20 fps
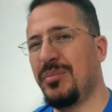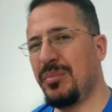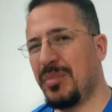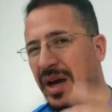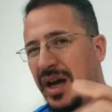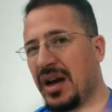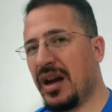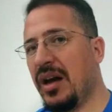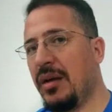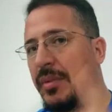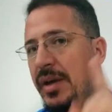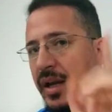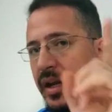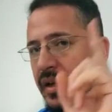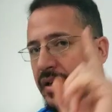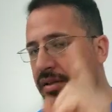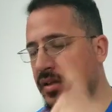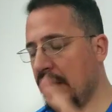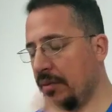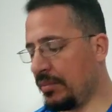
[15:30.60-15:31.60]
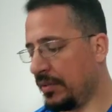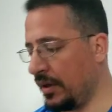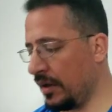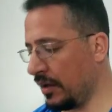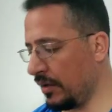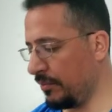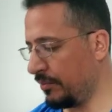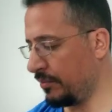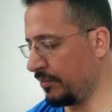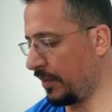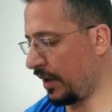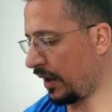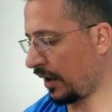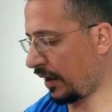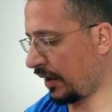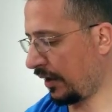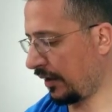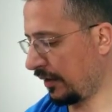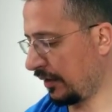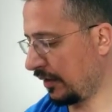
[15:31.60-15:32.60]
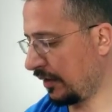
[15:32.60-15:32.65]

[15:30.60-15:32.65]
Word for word: beraber hesaplayalım. Bakın.